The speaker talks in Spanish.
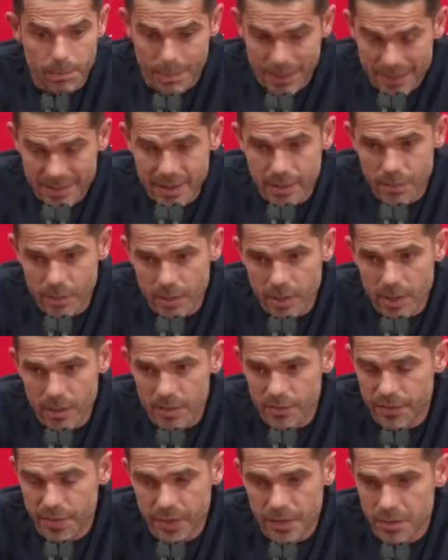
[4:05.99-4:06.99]
Pasamos de
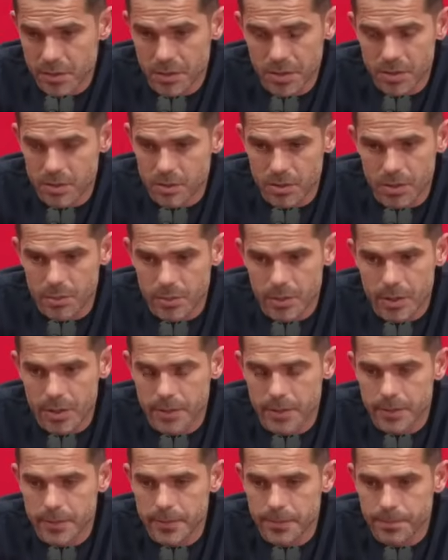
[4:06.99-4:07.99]
clasificación, que eso es lo
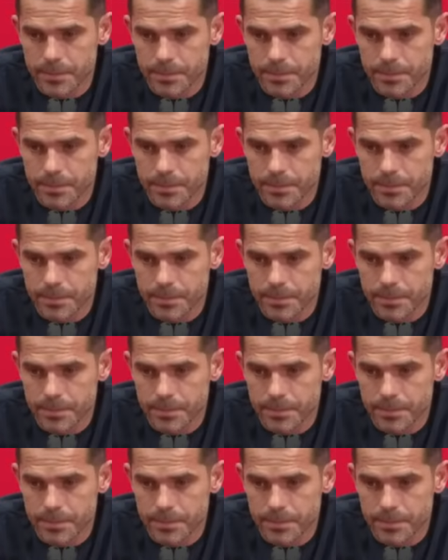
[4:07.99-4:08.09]
importante